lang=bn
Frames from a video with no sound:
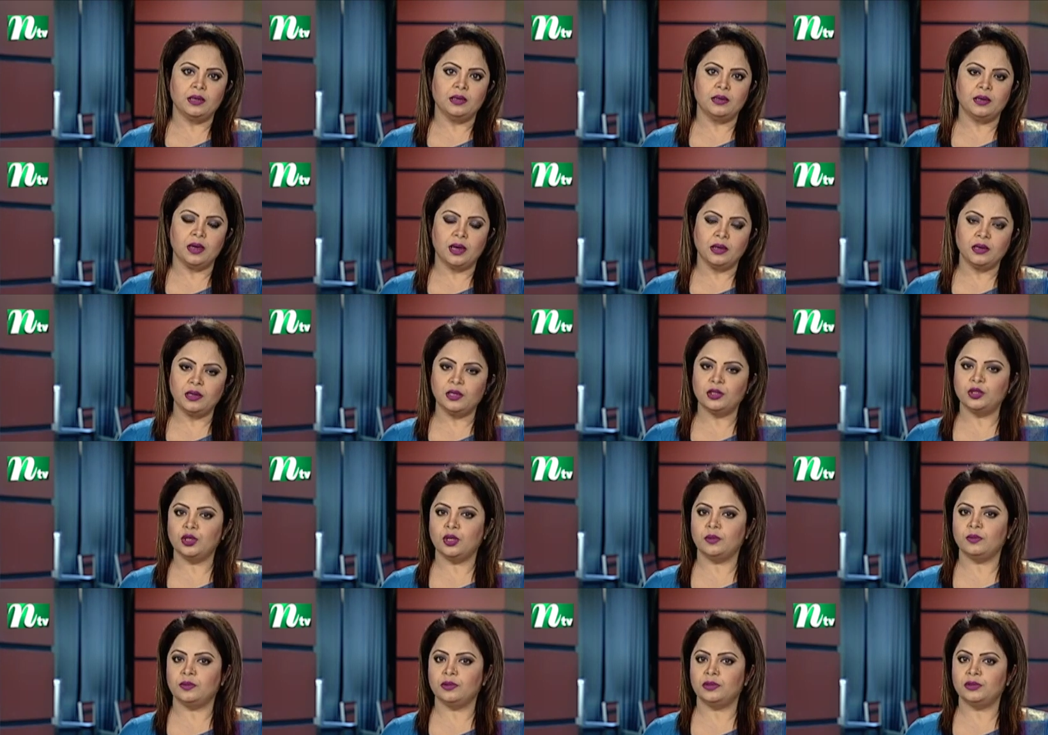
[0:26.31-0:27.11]
নানা
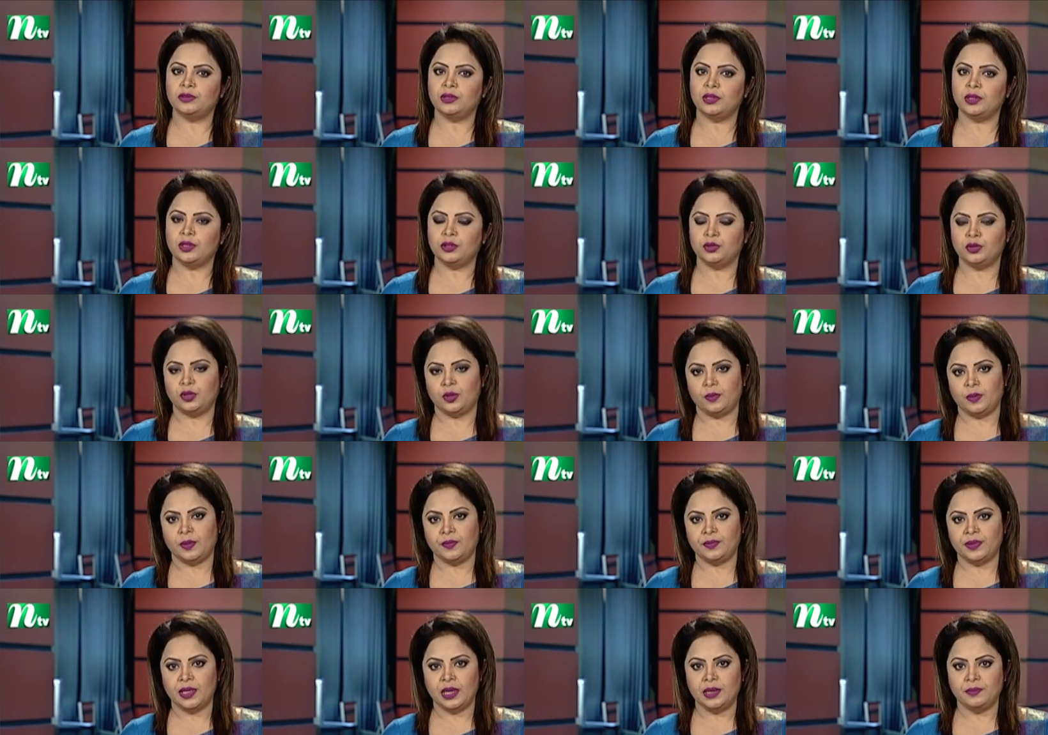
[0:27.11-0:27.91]
সমালোচনার
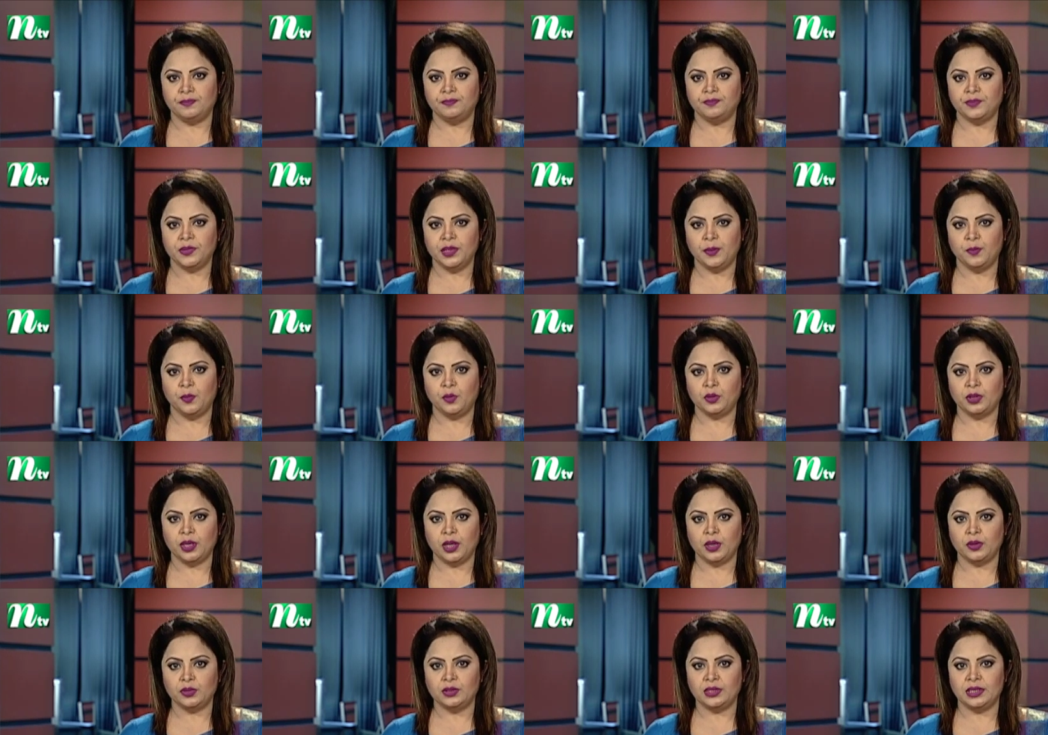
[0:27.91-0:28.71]
জবাব দেন রিপোর্টে
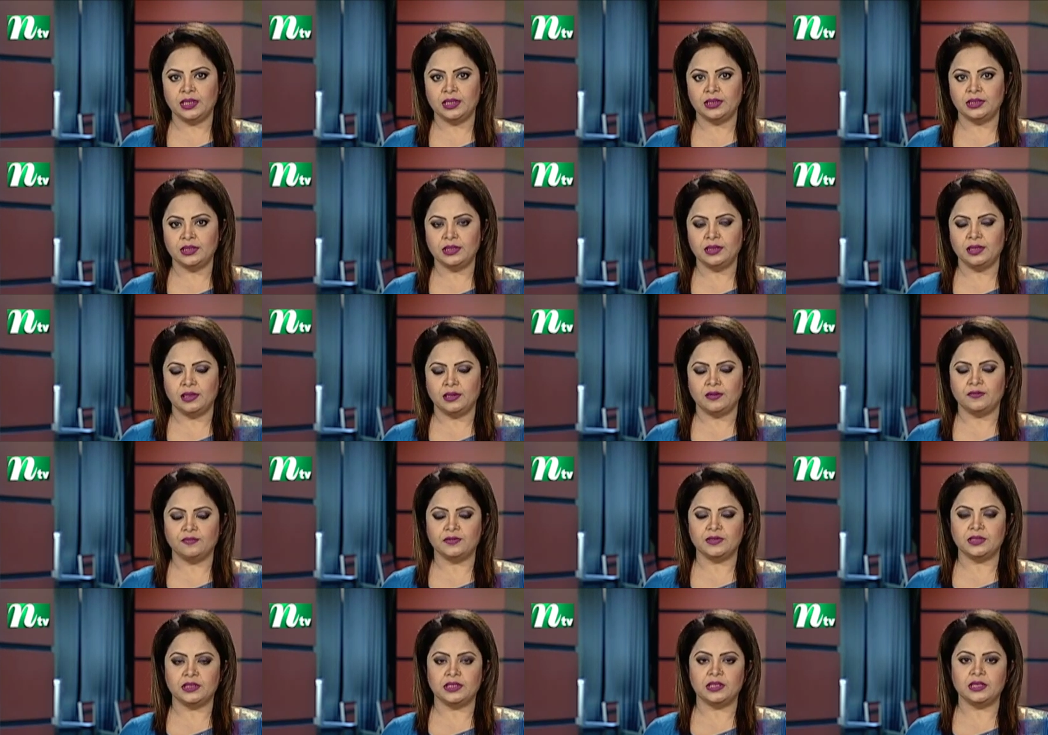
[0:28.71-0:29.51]
আরও জানাচ্ছেন
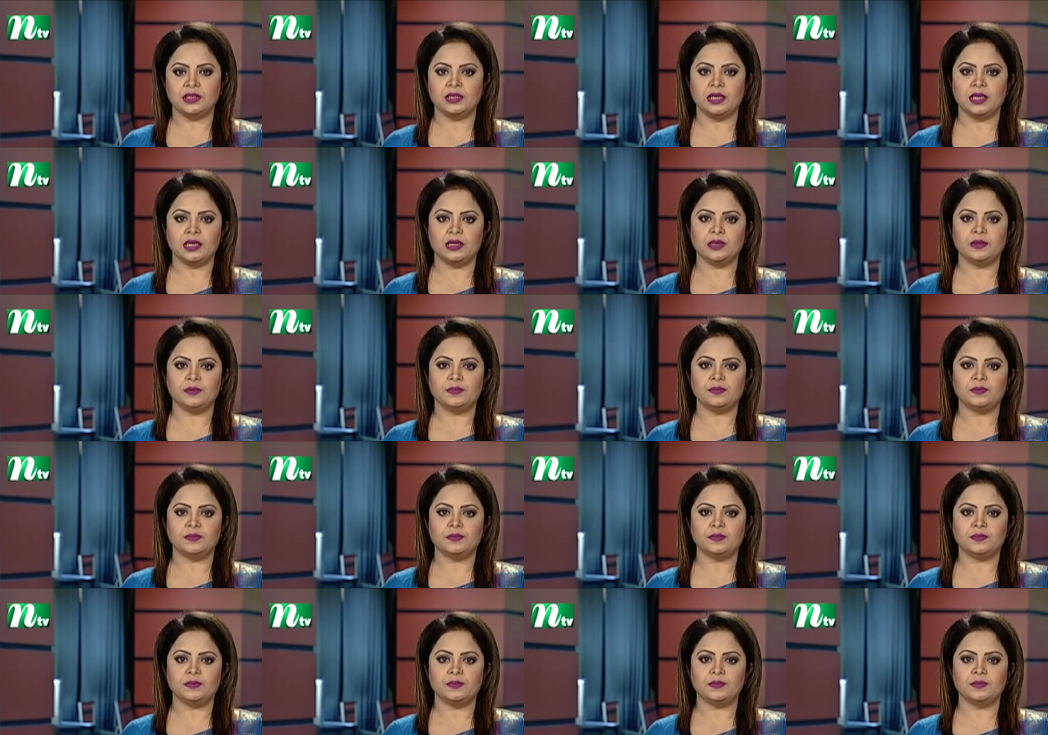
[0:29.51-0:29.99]
আরাফাত সিদ্দিক